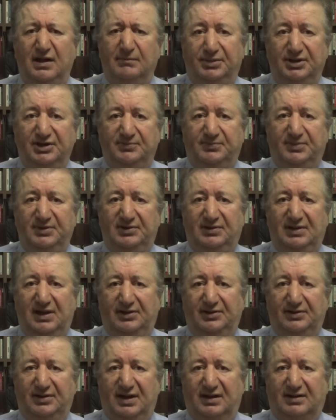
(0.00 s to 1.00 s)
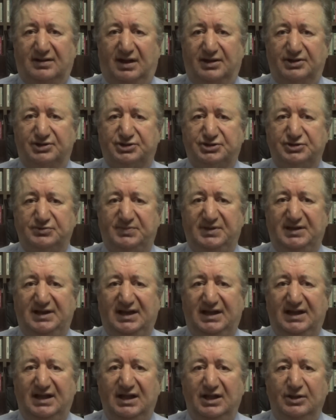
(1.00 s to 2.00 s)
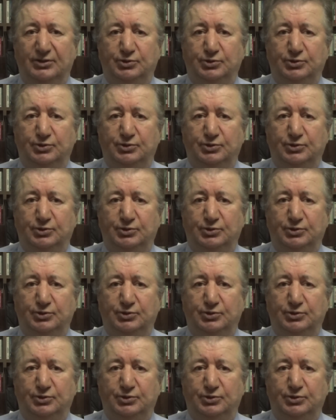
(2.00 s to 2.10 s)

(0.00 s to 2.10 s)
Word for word: birbirlerine karşı bile